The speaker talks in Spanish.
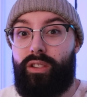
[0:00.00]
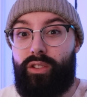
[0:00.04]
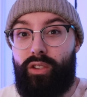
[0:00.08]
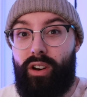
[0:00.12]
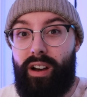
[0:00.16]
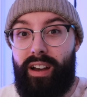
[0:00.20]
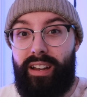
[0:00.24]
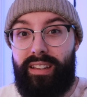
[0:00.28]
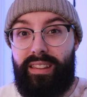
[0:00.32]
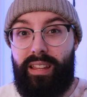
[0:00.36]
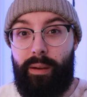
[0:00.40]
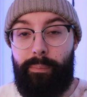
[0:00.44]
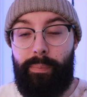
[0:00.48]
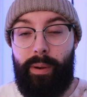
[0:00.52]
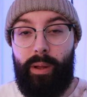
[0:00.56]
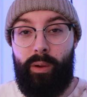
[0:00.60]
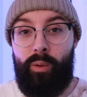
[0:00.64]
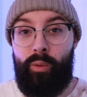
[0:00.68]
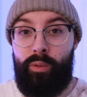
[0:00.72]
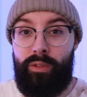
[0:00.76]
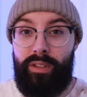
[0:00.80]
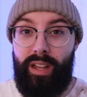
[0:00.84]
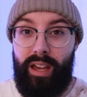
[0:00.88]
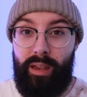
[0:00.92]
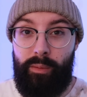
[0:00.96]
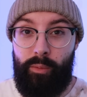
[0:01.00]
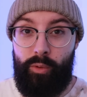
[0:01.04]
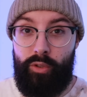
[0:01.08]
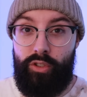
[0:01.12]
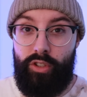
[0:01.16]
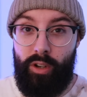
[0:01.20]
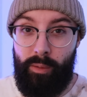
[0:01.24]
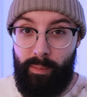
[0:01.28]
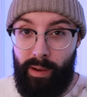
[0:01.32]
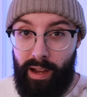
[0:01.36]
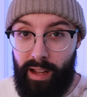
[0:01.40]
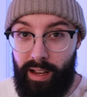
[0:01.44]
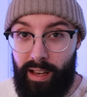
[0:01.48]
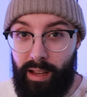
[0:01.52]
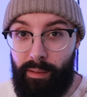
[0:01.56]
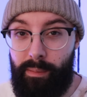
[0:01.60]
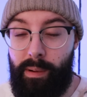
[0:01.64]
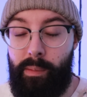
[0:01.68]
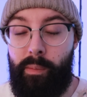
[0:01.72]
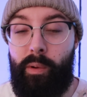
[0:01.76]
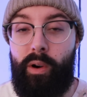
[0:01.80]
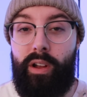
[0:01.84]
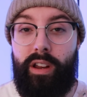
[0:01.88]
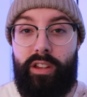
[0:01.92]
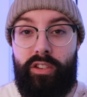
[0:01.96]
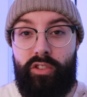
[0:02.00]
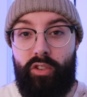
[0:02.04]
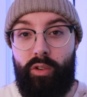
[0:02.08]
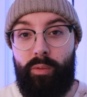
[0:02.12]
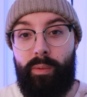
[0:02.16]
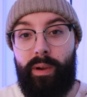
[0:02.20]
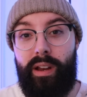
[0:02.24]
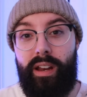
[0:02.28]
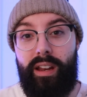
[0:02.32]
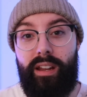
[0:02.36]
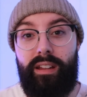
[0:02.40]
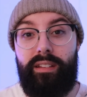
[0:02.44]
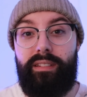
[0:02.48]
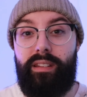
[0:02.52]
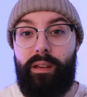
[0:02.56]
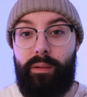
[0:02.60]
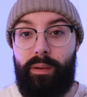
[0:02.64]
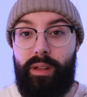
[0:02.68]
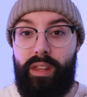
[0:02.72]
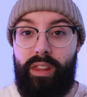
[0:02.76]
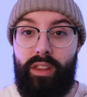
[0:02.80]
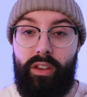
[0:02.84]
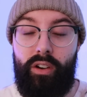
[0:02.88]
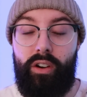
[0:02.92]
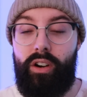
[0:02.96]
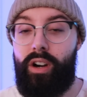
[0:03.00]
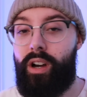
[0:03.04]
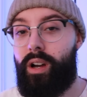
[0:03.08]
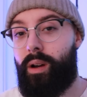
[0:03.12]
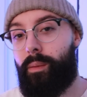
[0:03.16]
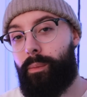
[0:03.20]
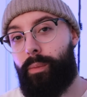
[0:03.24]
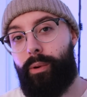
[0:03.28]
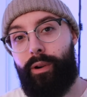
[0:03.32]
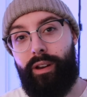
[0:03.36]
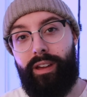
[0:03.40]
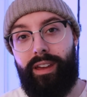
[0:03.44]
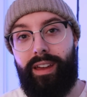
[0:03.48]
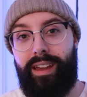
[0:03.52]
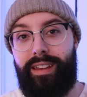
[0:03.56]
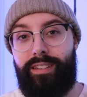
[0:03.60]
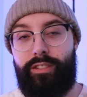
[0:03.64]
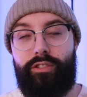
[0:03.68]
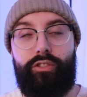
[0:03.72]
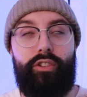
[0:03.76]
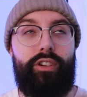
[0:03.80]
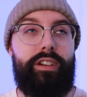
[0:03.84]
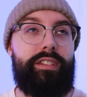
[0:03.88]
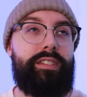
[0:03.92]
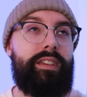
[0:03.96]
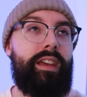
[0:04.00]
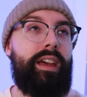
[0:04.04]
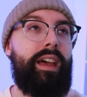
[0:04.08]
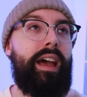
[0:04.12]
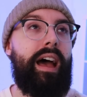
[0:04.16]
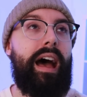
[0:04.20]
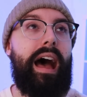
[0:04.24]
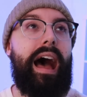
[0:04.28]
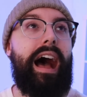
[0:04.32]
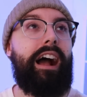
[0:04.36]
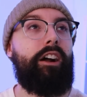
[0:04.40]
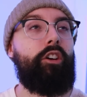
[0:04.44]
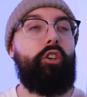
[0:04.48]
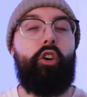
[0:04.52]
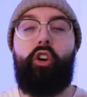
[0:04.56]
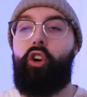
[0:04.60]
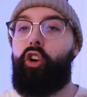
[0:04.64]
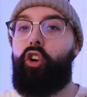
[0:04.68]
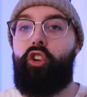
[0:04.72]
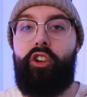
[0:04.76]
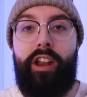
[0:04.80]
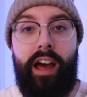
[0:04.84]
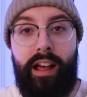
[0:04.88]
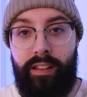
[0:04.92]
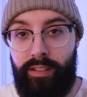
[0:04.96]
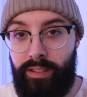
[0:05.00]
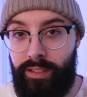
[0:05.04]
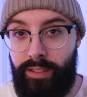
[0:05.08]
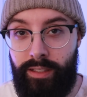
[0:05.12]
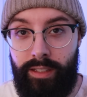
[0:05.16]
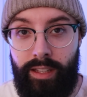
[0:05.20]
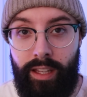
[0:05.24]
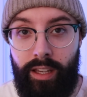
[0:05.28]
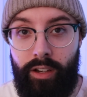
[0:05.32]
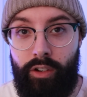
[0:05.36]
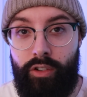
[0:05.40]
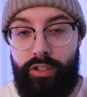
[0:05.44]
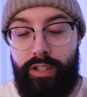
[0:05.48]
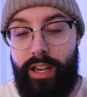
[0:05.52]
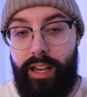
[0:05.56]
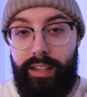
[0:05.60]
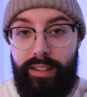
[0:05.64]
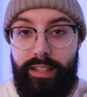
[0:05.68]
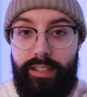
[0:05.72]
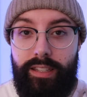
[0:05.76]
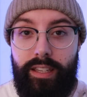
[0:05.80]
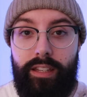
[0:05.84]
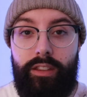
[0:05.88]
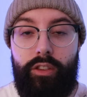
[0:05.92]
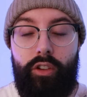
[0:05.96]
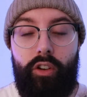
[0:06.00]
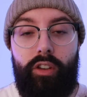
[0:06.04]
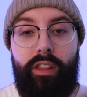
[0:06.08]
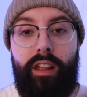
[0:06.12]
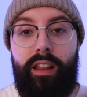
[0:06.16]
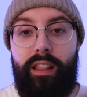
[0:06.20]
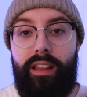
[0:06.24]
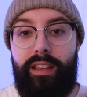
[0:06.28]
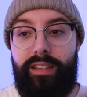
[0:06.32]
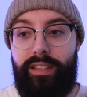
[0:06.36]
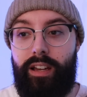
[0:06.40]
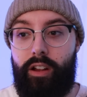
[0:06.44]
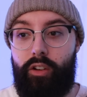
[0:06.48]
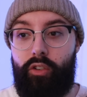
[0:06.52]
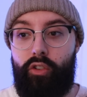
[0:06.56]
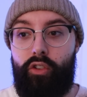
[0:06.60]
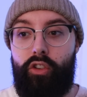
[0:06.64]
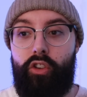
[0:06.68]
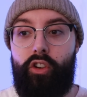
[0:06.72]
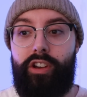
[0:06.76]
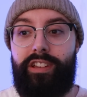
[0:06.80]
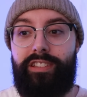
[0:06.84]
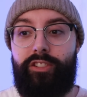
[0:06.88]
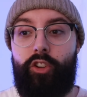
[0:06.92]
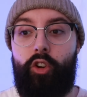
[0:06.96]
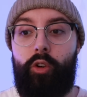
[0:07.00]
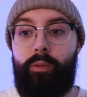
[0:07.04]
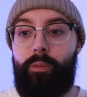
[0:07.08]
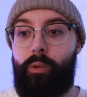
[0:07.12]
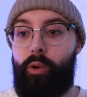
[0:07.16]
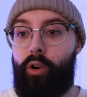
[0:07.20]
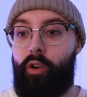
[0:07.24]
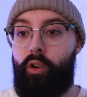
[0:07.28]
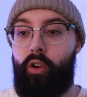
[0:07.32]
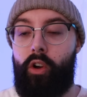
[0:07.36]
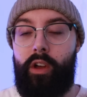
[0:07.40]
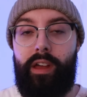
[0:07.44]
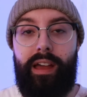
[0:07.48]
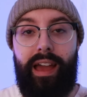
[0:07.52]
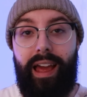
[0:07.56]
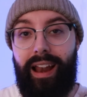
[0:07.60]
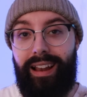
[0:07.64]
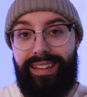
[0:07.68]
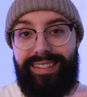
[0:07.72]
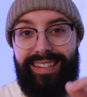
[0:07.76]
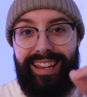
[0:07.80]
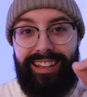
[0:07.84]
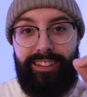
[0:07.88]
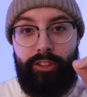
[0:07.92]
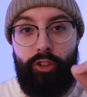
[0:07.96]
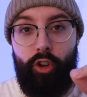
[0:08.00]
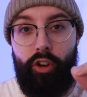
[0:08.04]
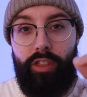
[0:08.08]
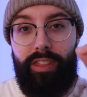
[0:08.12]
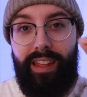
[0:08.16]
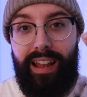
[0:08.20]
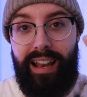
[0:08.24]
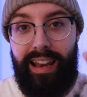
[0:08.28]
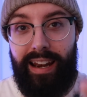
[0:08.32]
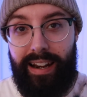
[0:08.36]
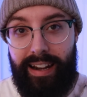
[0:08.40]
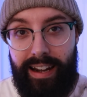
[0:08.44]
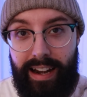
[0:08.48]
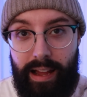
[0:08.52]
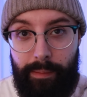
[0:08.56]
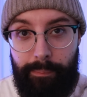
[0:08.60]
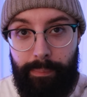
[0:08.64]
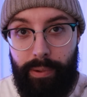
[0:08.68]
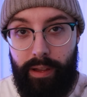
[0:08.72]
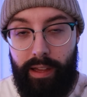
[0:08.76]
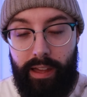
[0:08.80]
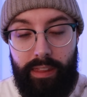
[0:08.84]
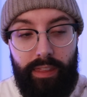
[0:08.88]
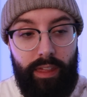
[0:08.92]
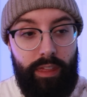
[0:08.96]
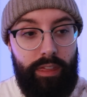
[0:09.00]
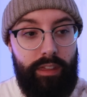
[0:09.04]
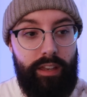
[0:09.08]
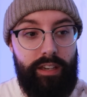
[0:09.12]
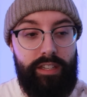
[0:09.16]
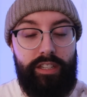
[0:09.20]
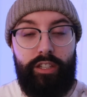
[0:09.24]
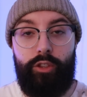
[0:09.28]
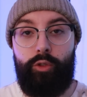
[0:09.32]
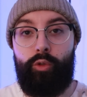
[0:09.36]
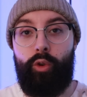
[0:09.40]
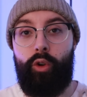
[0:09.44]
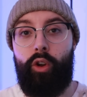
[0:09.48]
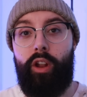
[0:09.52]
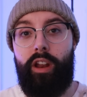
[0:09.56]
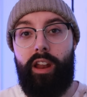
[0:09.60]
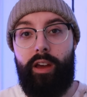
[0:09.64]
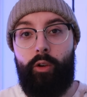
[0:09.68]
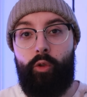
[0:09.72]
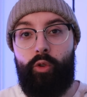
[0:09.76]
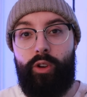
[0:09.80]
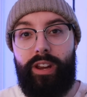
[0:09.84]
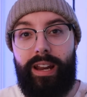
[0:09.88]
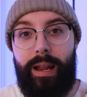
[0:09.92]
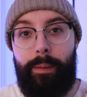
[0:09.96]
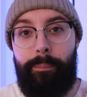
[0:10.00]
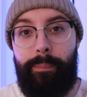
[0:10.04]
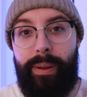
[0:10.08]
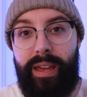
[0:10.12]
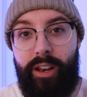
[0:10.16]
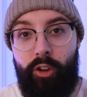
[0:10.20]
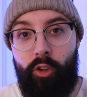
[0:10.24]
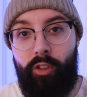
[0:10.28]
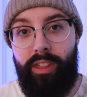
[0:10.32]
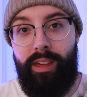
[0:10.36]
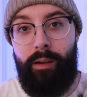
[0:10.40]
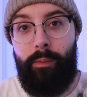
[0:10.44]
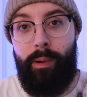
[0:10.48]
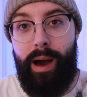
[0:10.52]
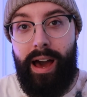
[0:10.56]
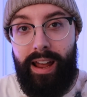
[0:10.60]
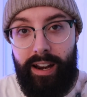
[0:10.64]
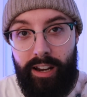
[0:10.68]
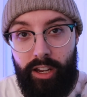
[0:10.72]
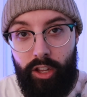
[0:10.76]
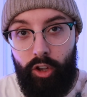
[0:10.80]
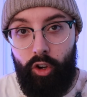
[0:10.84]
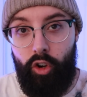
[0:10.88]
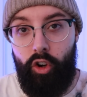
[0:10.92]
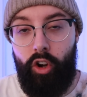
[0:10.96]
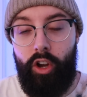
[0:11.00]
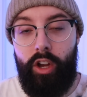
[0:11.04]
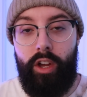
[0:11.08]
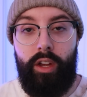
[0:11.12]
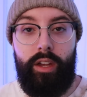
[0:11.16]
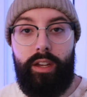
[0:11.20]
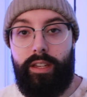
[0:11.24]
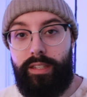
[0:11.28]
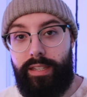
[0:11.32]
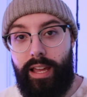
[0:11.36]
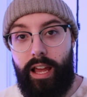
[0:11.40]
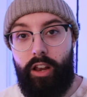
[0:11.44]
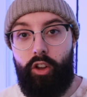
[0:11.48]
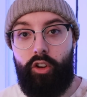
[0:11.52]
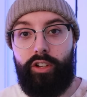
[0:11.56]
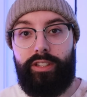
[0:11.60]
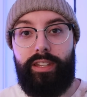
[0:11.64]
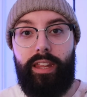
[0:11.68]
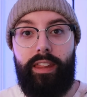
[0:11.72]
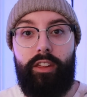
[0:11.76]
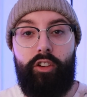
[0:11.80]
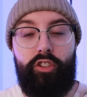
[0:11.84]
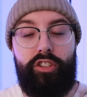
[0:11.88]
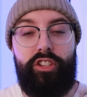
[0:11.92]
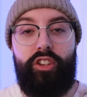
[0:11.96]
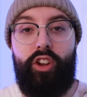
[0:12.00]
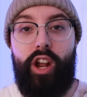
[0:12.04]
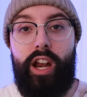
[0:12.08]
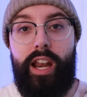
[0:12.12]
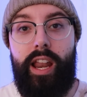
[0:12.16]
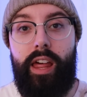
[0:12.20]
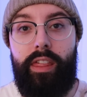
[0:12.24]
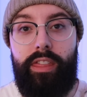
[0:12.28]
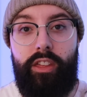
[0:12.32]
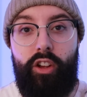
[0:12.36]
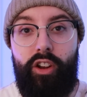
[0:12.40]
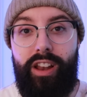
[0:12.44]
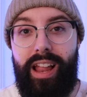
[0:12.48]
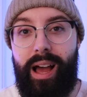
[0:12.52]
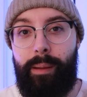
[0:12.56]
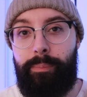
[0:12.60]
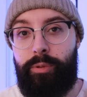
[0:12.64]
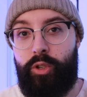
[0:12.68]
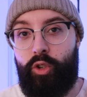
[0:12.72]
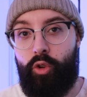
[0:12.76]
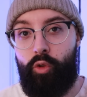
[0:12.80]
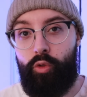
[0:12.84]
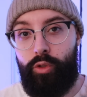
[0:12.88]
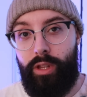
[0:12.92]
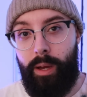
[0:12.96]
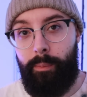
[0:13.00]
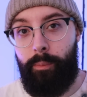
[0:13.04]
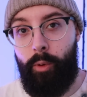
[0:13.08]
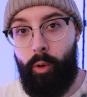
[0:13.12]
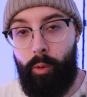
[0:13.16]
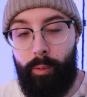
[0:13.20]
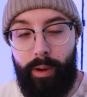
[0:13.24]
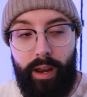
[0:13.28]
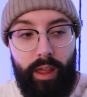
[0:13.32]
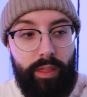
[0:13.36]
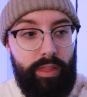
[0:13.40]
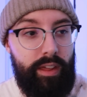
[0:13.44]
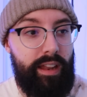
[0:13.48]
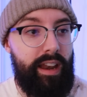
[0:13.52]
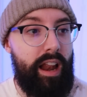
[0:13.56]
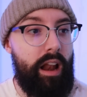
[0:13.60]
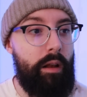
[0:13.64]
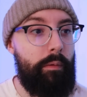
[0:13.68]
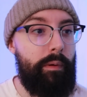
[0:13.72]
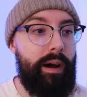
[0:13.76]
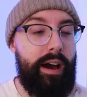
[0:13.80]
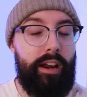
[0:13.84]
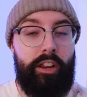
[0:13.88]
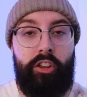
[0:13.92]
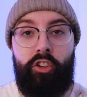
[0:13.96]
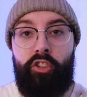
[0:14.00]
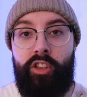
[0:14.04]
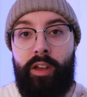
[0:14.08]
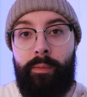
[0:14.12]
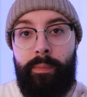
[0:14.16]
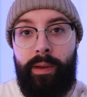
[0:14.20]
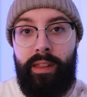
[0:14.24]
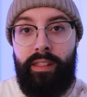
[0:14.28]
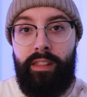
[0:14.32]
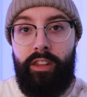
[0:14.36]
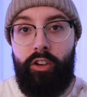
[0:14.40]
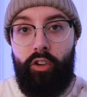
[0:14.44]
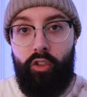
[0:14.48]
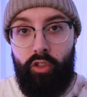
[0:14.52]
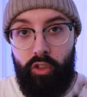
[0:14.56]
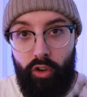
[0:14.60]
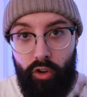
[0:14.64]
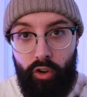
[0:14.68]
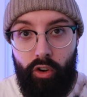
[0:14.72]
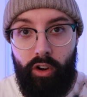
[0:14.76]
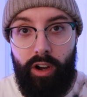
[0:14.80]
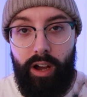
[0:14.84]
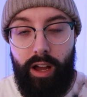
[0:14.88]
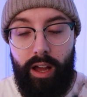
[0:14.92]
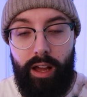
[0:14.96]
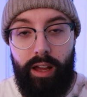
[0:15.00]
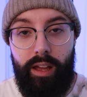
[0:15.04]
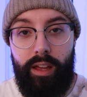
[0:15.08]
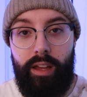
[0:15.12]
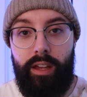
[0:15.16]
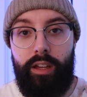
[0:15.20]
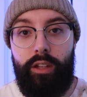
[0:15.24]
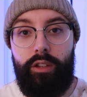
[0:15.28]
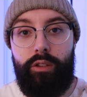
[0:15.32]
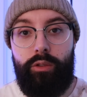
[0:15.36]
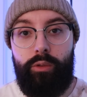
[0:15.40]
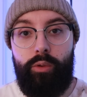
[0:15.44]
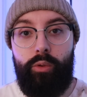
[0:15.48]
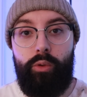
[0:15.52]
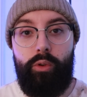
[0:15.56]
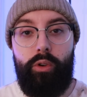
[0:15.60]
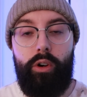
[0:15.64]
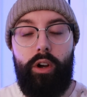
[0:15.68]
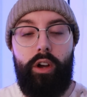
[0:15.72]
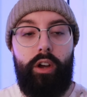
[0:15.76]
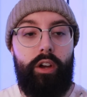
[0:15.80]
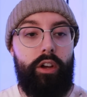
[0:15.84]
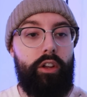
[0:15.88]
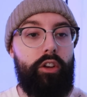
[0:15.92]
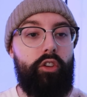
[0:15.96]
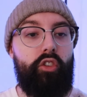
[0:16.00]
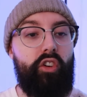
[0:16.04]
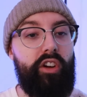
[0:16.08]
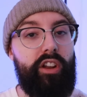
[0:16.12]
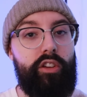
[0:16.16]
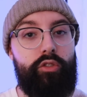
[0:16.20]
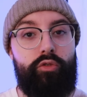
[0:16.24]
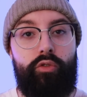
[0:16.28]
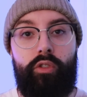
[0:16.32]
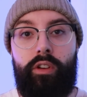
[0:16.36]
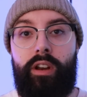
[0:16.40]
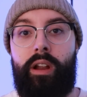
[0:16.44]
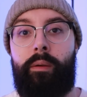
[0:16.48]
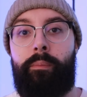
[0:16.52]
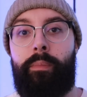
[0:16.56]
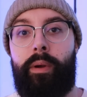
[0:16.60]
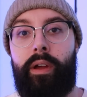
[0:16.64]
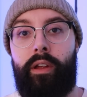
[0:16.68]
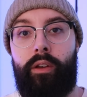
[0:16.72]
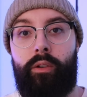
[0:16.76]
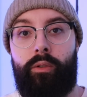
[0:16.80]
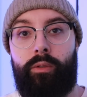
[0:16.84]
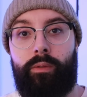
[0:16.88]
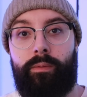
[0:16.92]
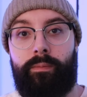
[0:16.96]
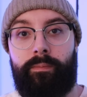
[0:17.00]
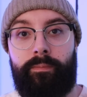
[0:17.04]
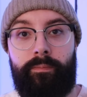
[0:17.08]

Todas estas preguntas y mucho más las vamos a resolver en este vídeo porque esto es acojonante. O sea, este sector del desarrollo es como el sector del rap. Es decir, si tú no eres un rapero de barrio, ¿sabes lo que te digo? Si no has nacido en la absoluta pobreza en el barrio y has vendido droga, tú no eres un rapero.